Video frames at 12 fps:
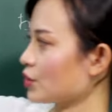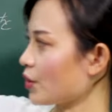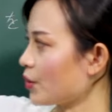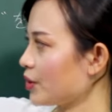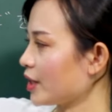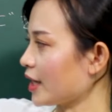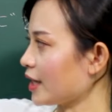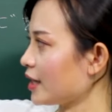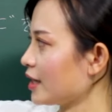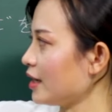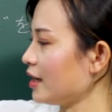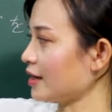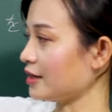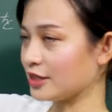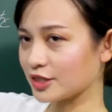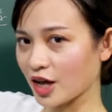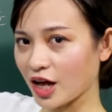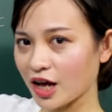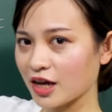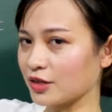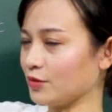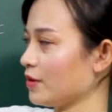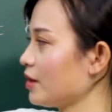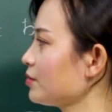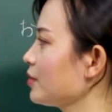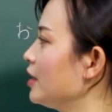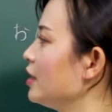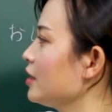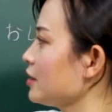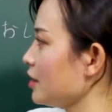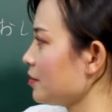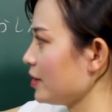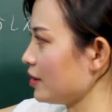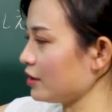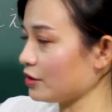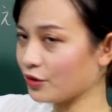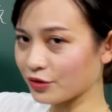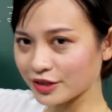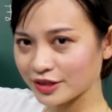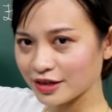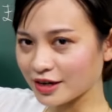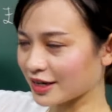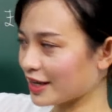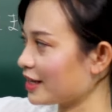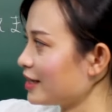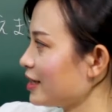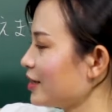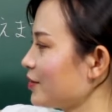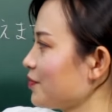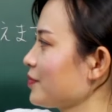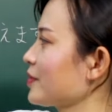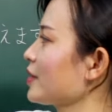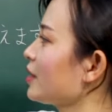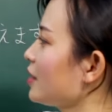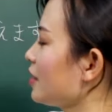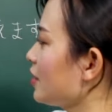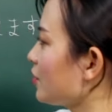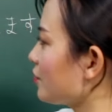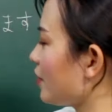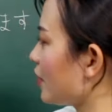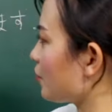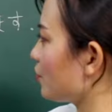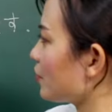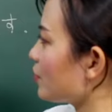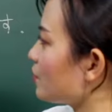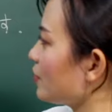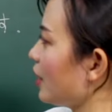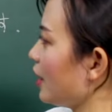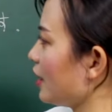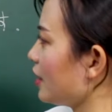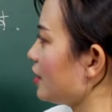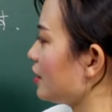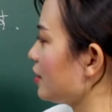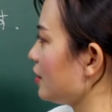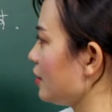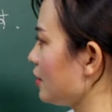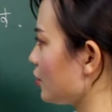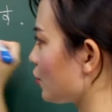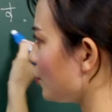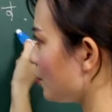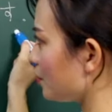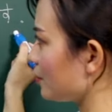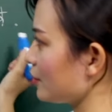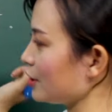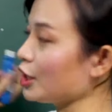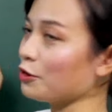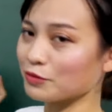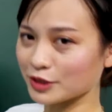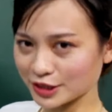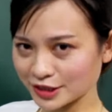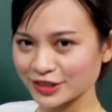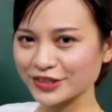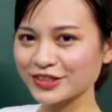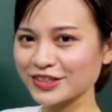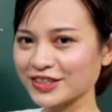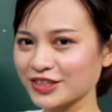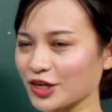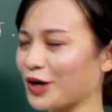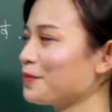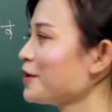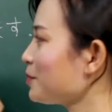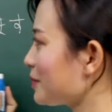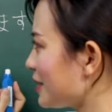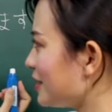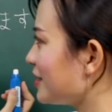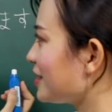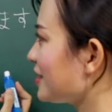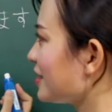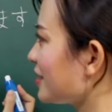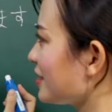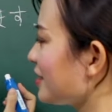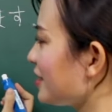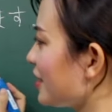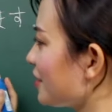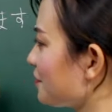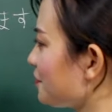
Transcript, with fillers: Tôi này là người cho, đúng không? Tiếp theo là đối tượng này. Và cuối cùng là cụm động từ, nhóm động từ, được chưa nhỉ?